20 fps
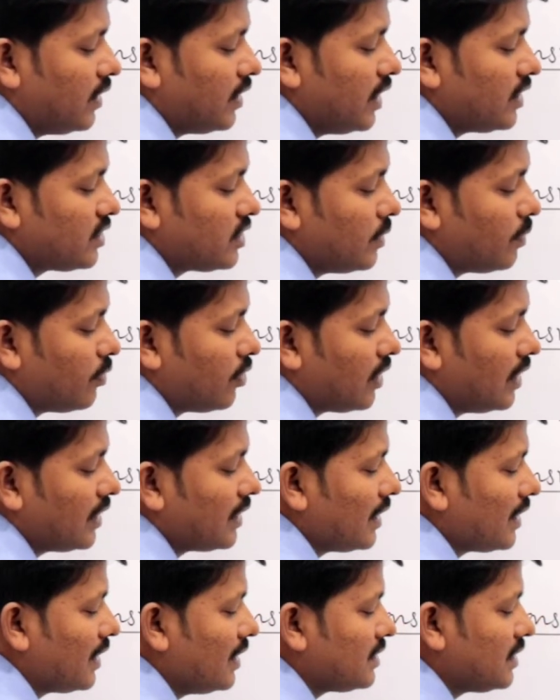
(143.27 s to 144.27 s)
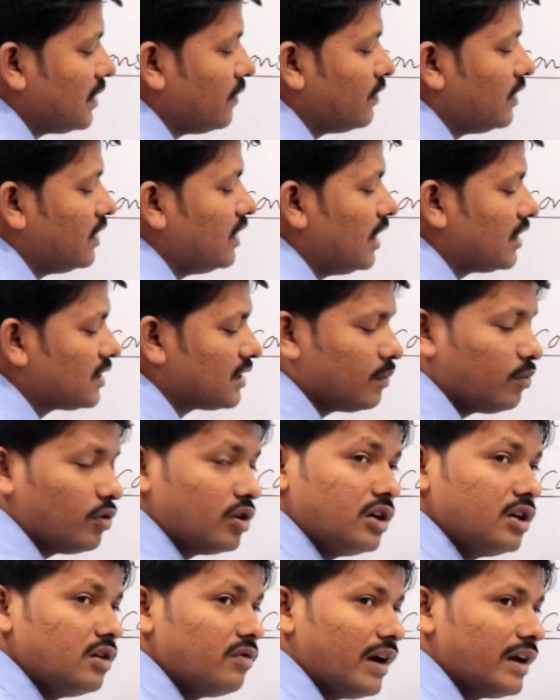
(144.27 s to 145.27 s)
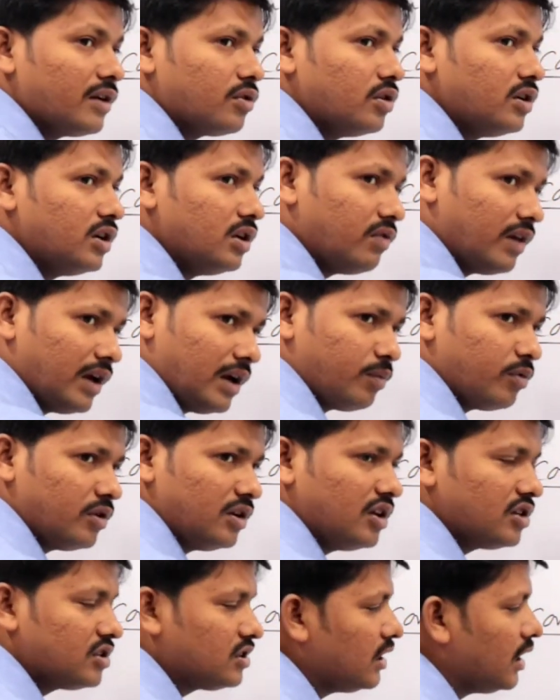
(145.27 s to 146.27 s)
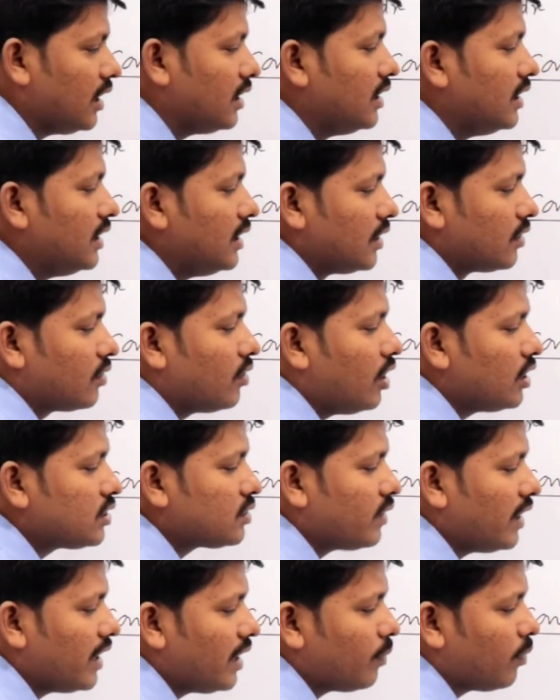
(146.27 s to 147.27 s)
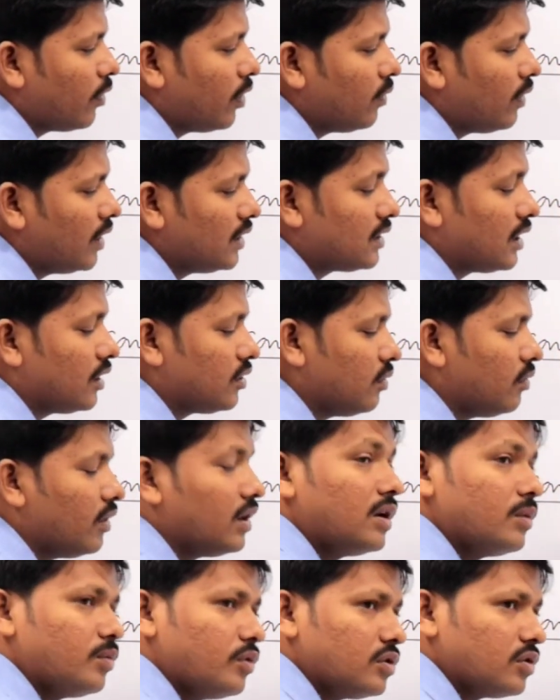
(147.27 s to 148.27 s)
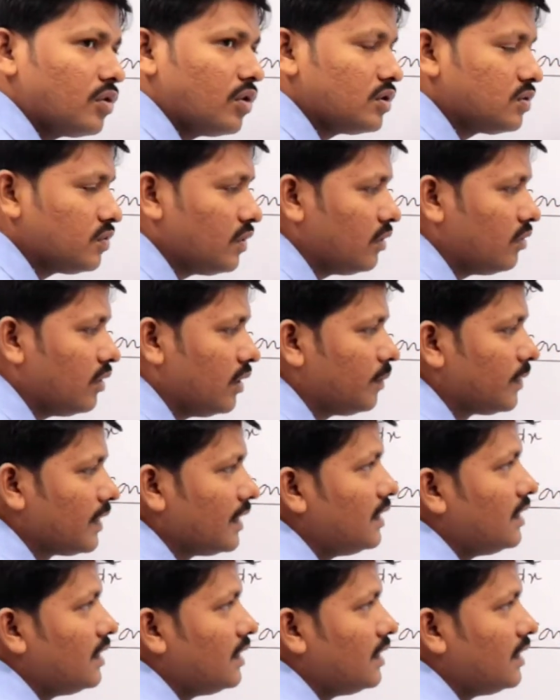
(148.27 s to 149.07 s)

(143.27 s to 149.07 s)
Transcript: रेसिप्रोकल कर रहे सिर्फ डी एक्स अपॉन डी वाई को डी वाई अपॉन डी एक्स किया कॉस वाई अपॉन वन था तो वन अपॉन कॉस वाई हुआ